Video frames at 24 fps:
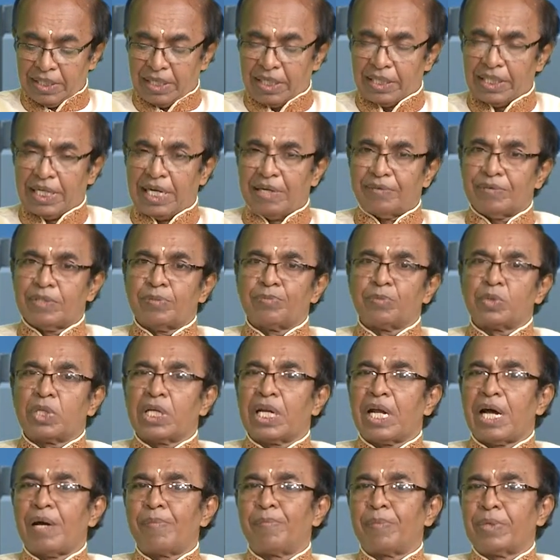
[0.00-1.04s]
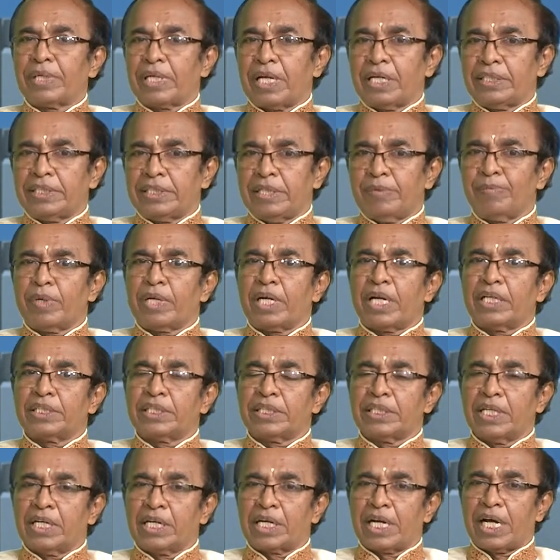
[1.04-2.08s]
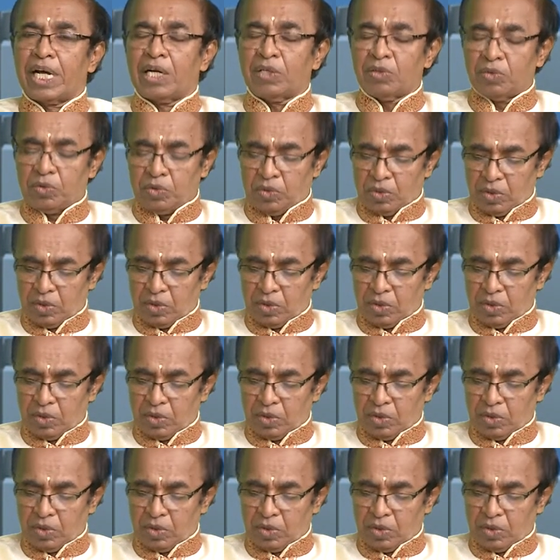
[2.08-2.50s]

அதாவது முதலாம் வீட்டில் ஜென்மராசியில் ராகு